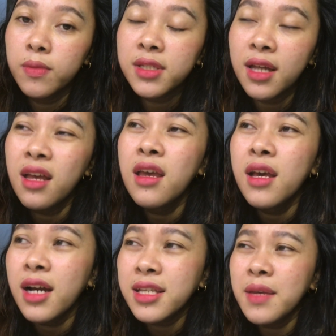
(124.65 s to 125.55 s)
Basta
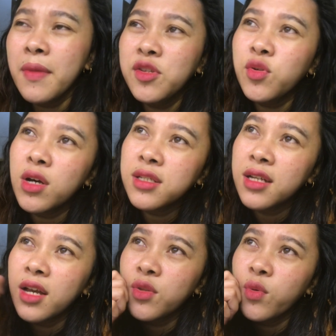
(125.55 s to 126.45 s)
kasi medyo
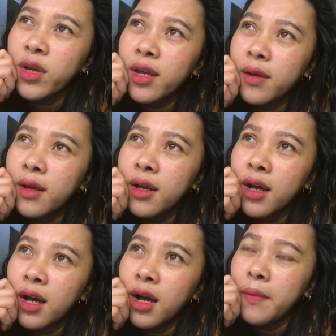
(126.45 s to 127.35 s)
kasing ano eh,
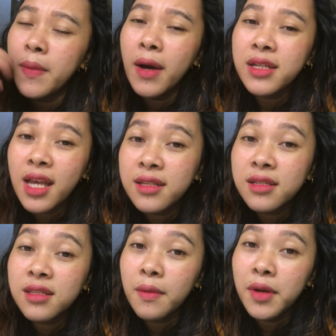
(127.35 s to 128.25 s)
uh, may mga
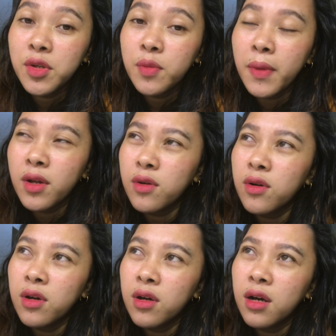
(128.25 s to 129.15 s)
sizes naman 'yon
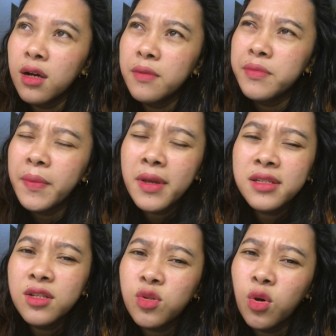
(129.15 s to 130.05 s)
pero um,
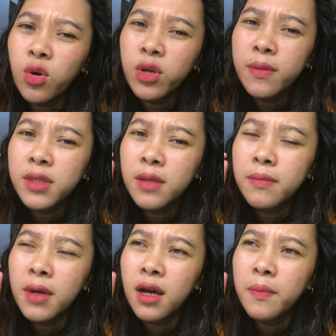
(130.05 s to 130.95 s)
napansin ko, iba't iba,
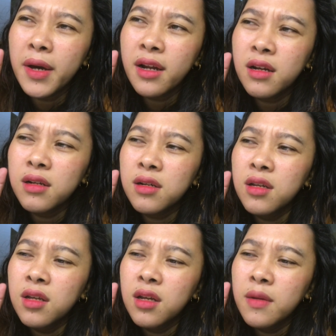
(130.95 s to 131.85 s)
uh, parang
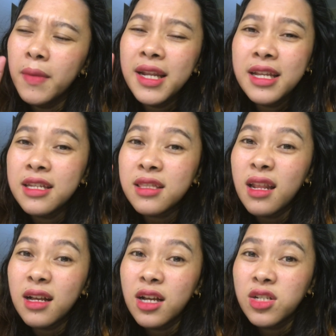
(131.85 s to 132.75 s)
maliliit
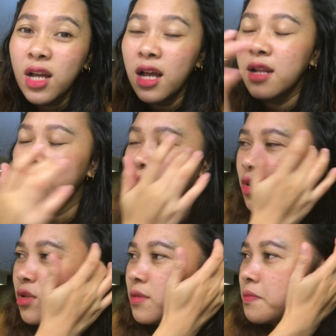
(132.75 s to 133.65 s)
talaga siya, alam mo
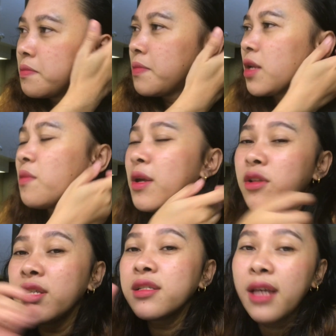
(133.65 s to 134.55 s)
yun. Pero
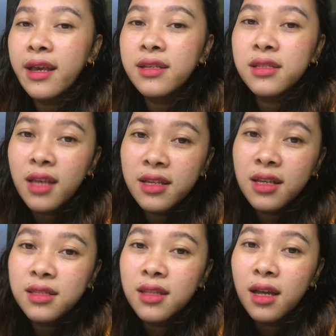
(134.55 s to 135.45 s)
meron ding size,
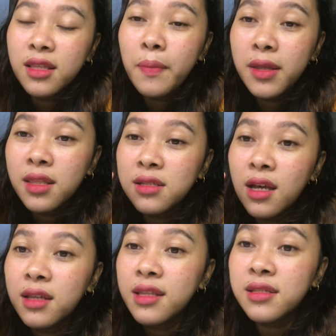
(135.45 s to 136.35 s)
sizes na, depende
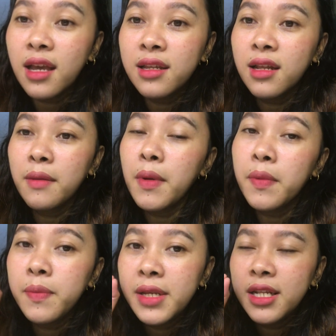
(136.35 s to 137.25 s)
sa design na
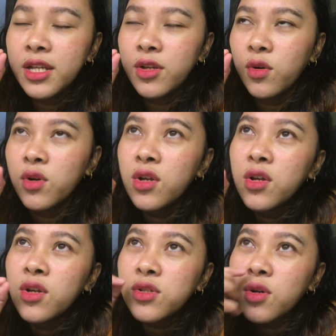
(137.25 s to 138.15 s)
mapipili nyo.
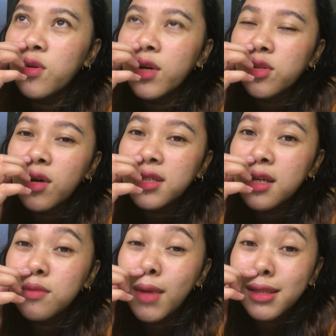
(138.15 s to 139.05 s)
So, ito
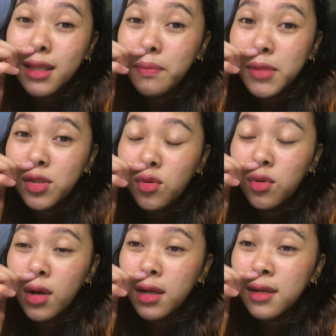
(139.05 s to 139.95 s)
kasi yung mga top na
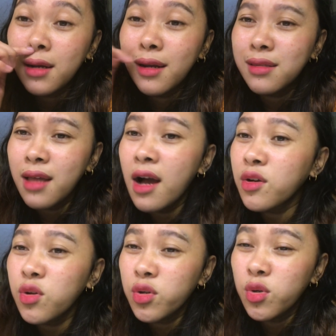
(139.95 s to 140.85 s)
to, ang gaganda, ang
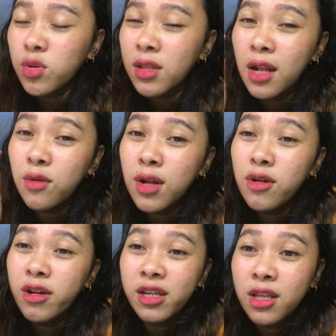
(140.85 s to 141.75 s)
cute, lalong-lalo
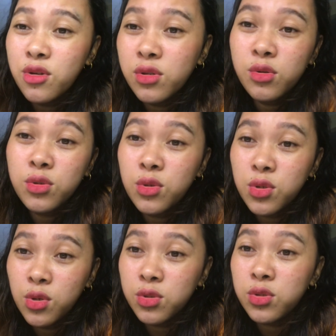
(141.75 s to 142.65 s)
nakita nyo yung
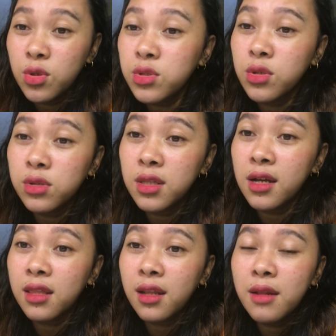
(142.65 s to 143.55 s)
suot-suot ni
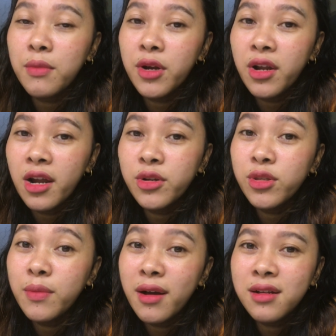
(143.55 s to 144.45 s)
Catherine Bernardo,
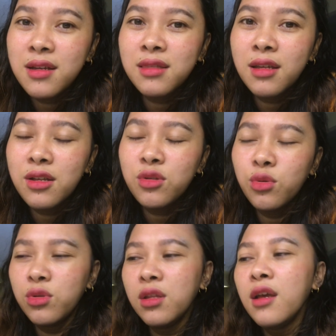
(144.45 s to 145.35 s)
di ba ang ganda niya
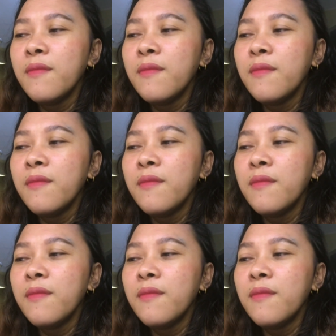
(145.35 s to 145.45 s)
dun?